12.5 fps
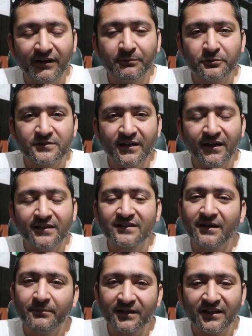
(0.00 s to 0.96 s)
सवाल पूछेंगे
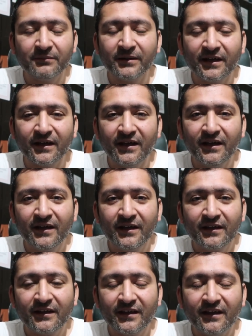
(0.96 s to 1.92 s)
इसका मतलब है
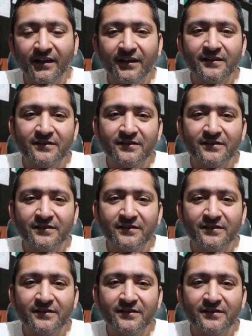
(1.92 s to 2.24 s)
कि